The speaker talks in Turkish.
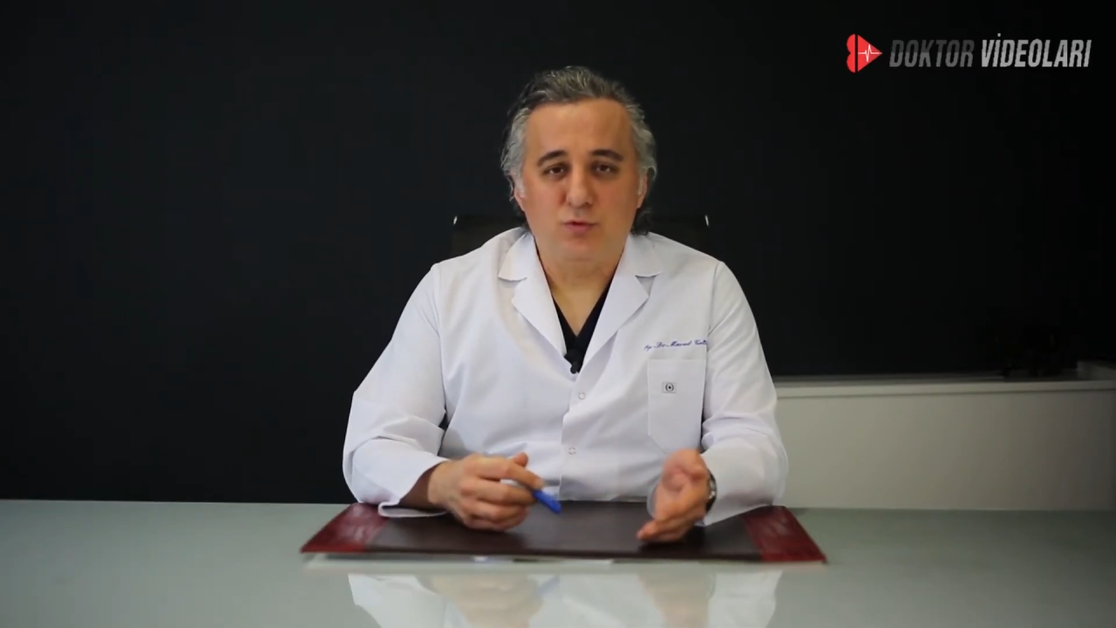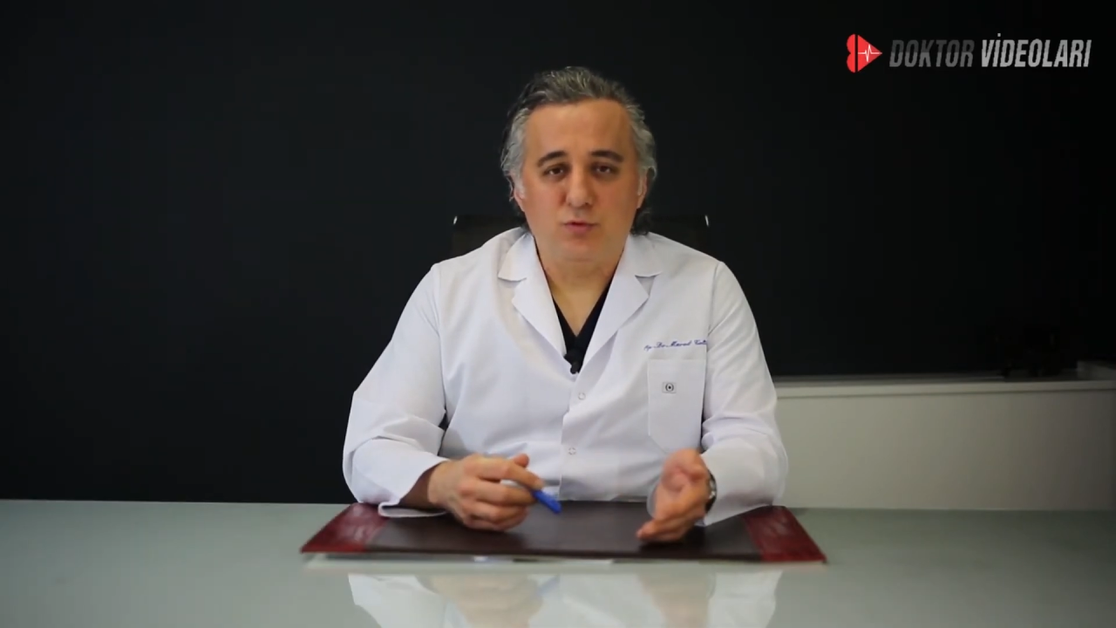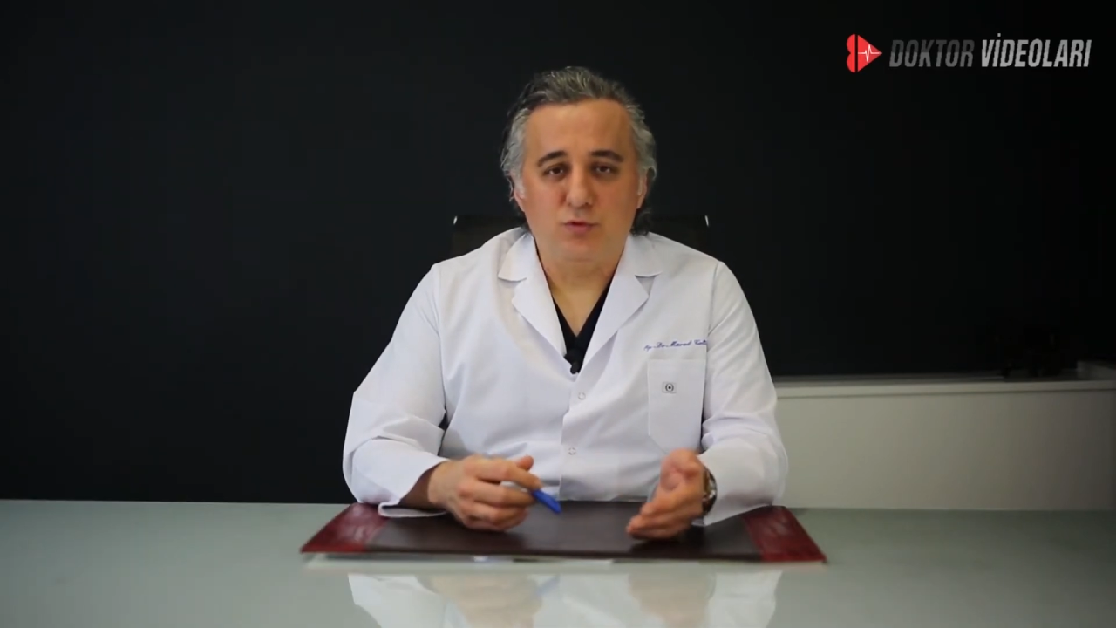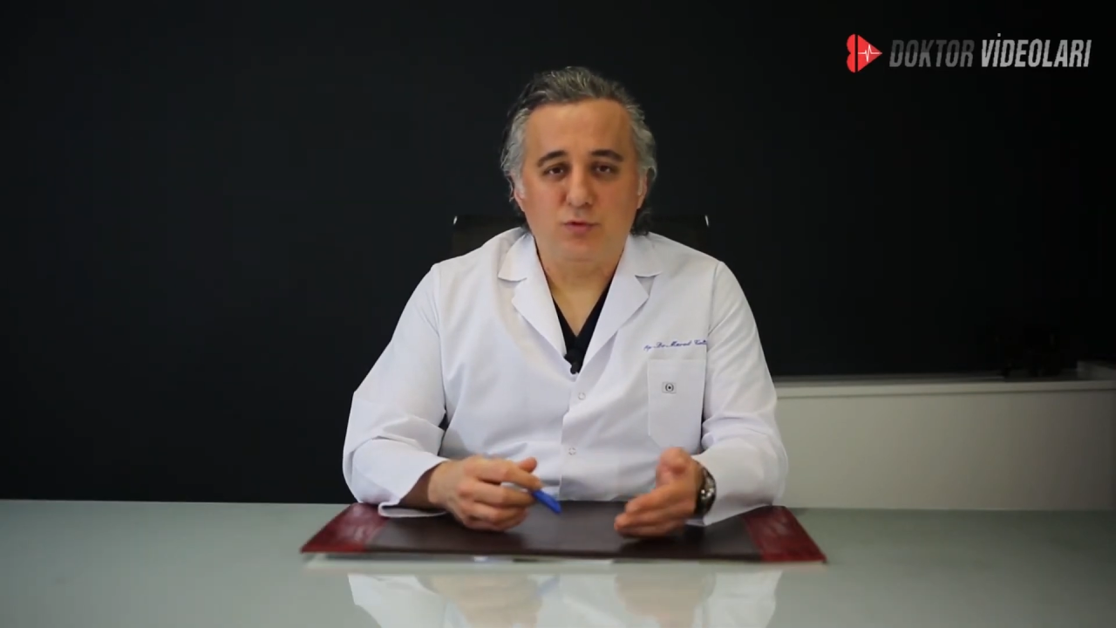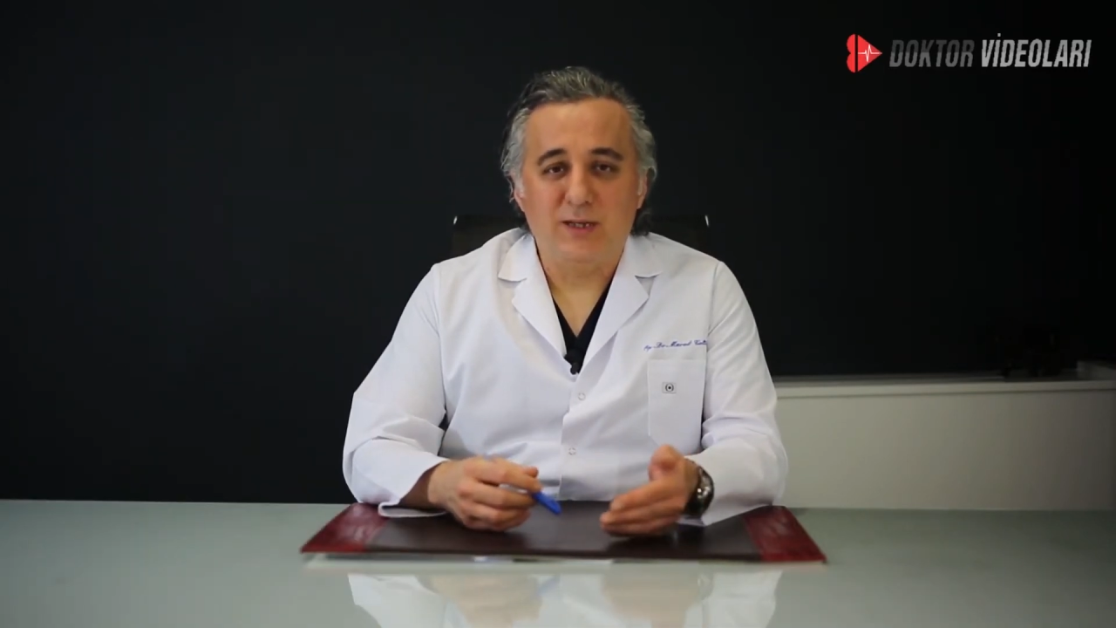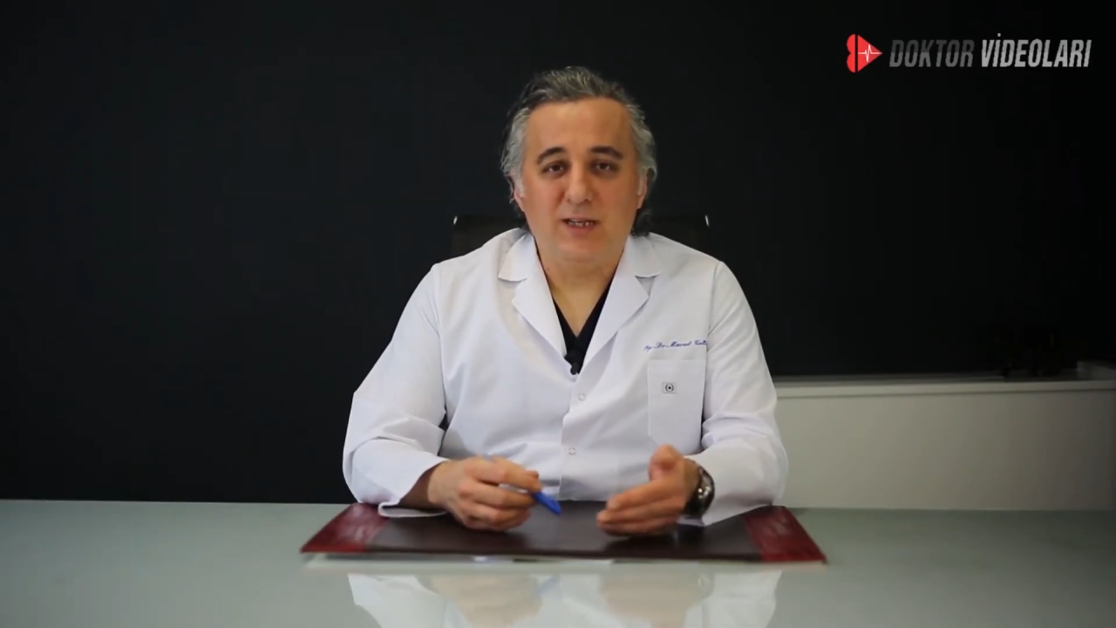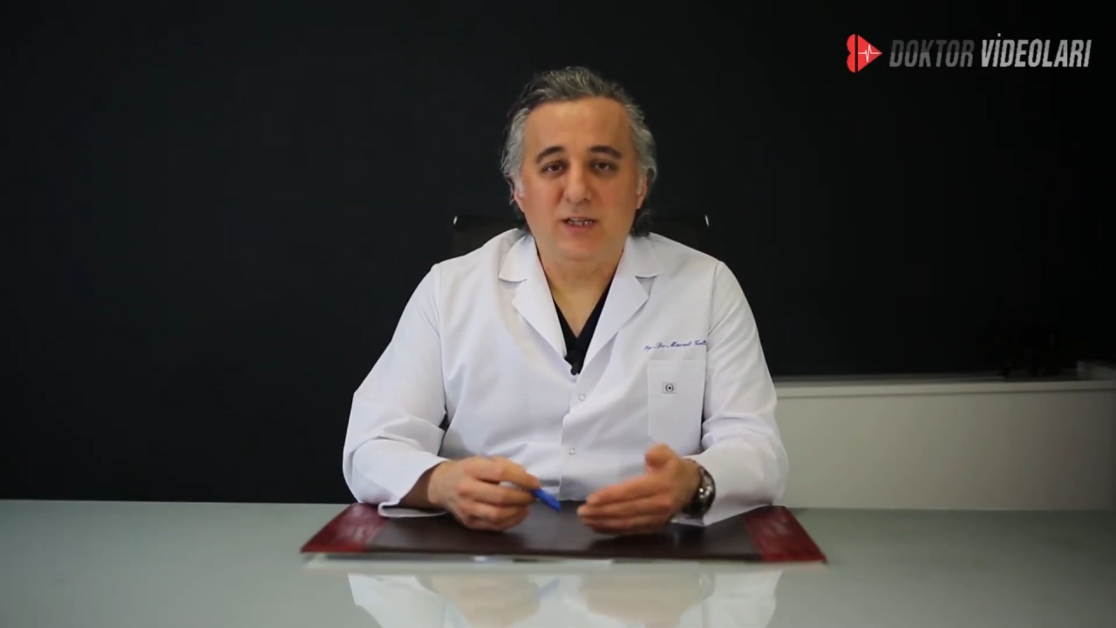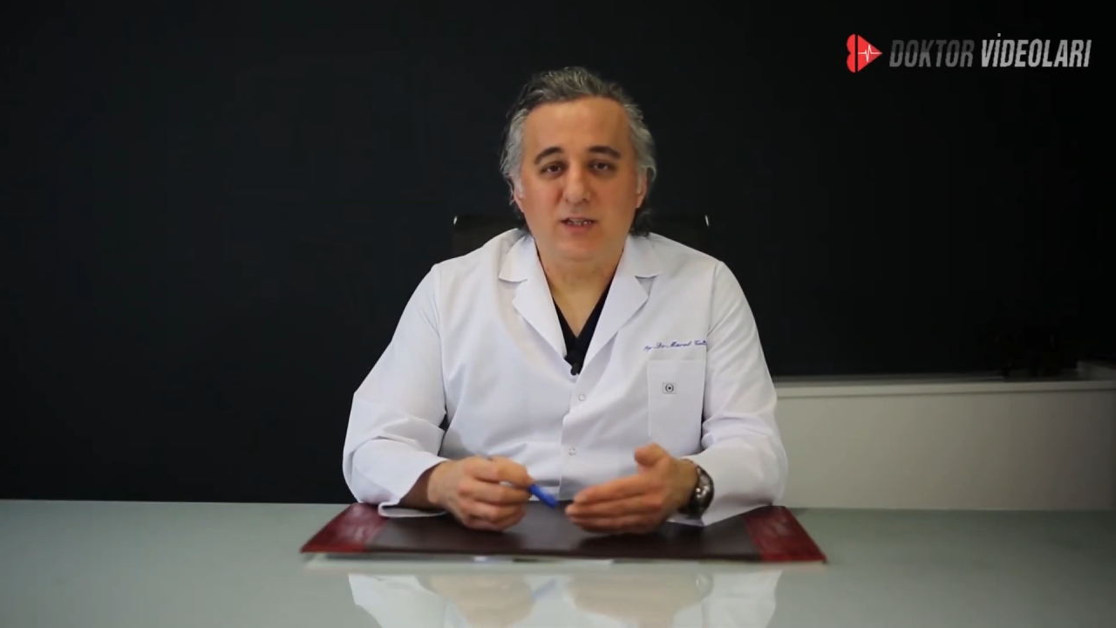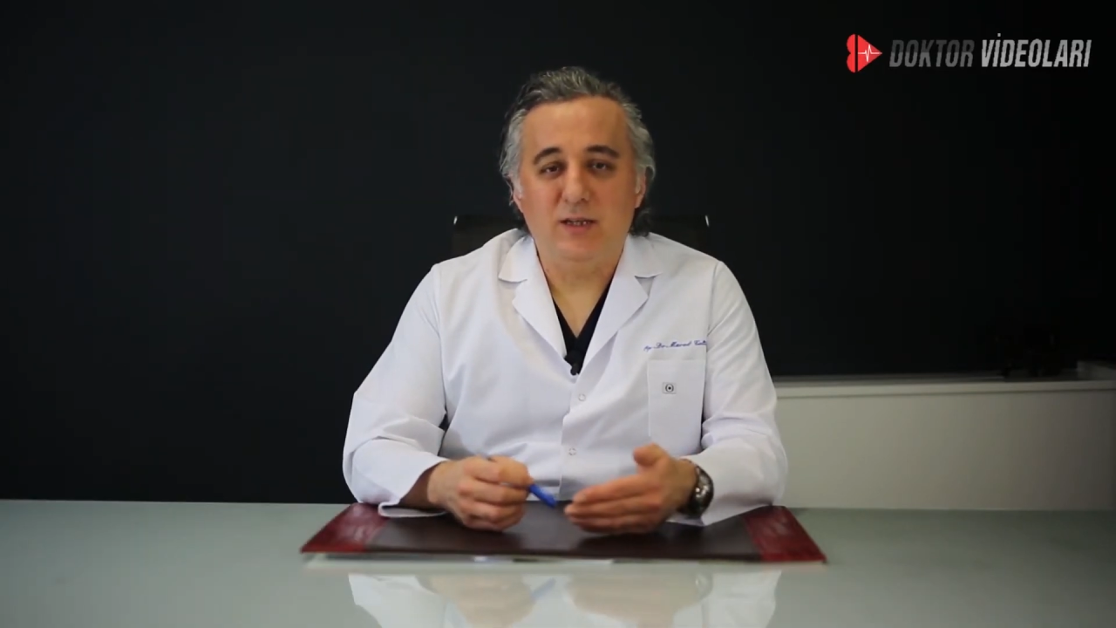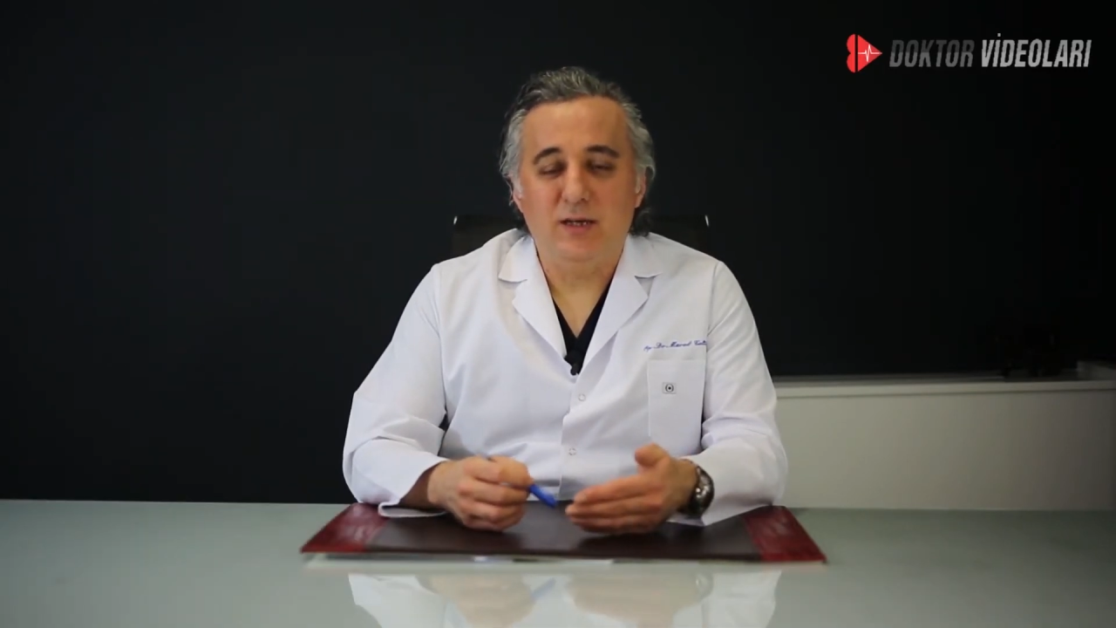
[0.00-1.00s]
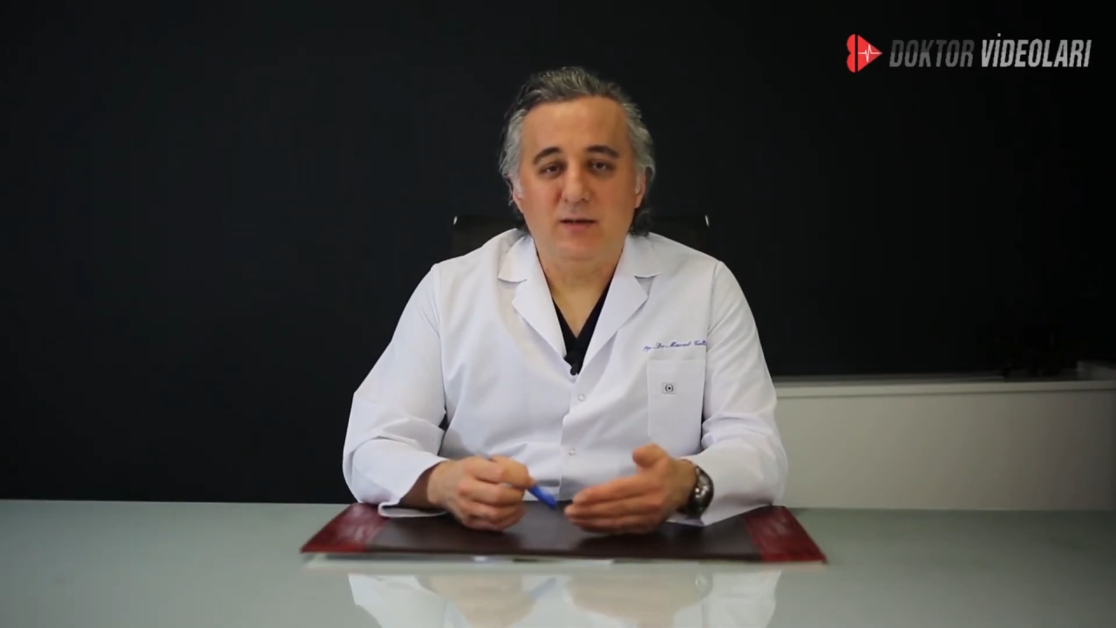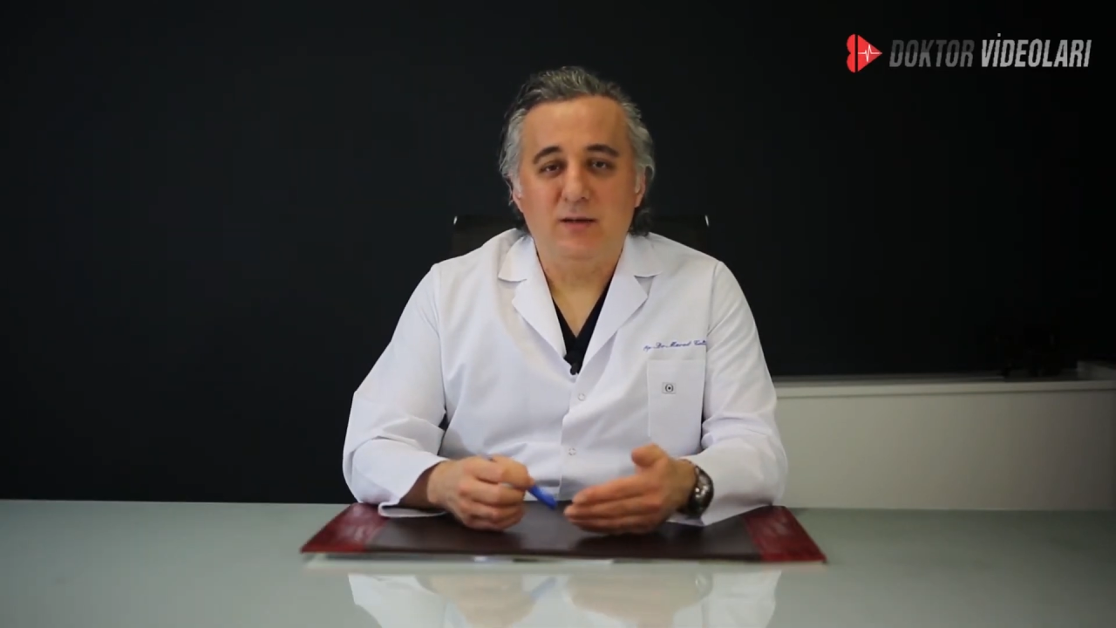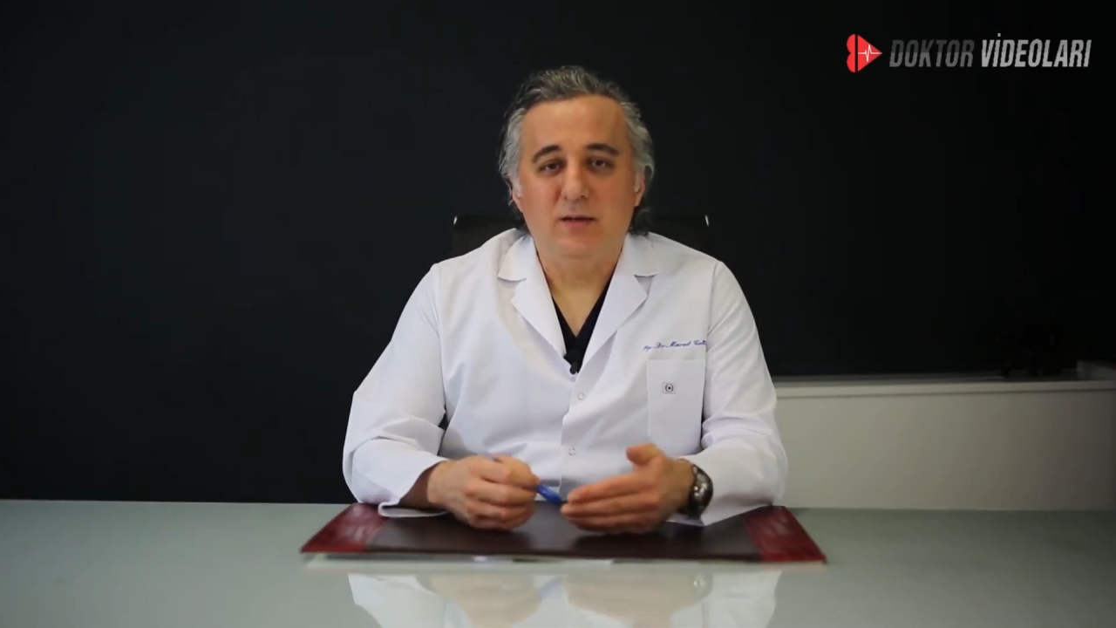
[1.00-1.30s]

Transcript: sonucunda kişide